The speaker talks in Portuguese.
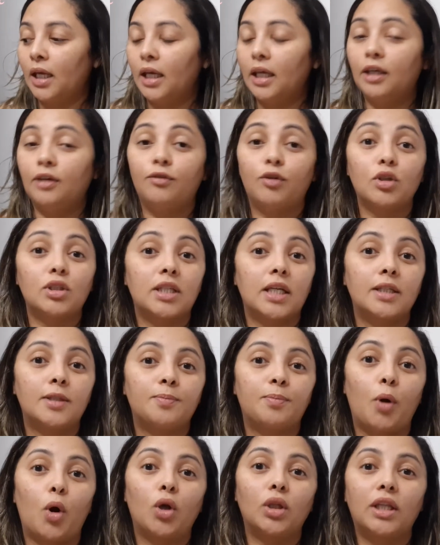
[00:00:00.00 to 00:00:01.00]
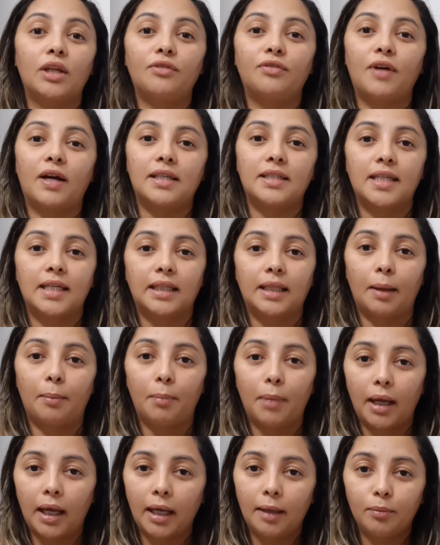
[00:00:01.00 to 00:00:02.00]
E vocês podem fazer
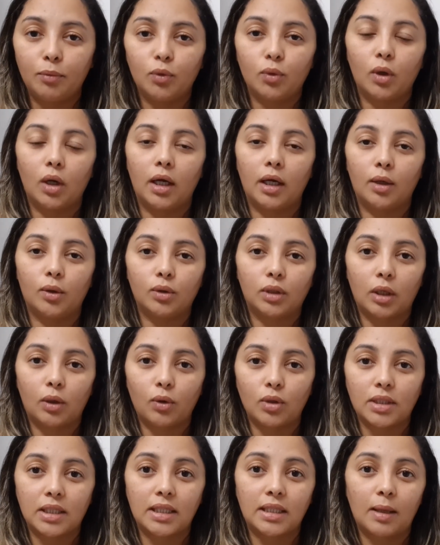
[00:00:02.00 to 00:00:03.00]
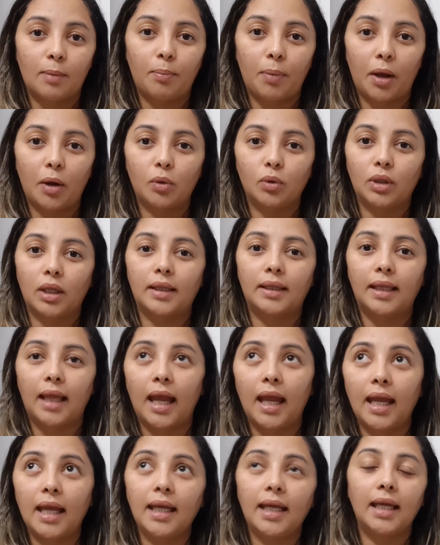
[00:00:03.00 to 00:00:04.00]
também, é, outra coisa que sempre pergunta,
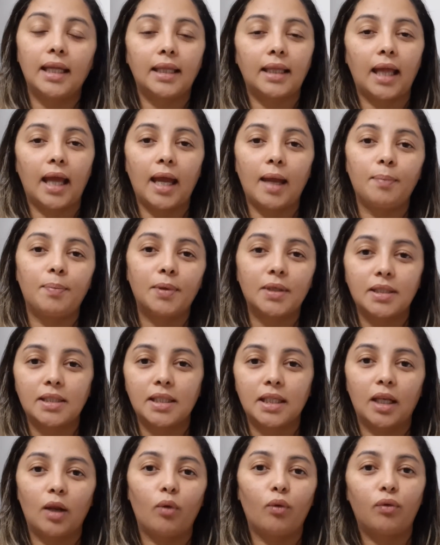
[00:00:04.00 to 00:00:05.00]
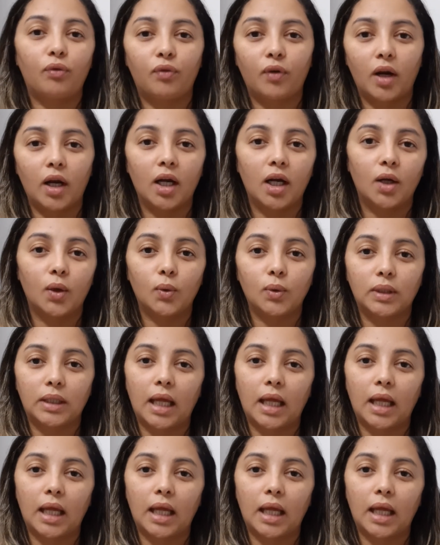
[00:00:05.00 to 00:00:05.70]
tem que ter, Priscila, o frango?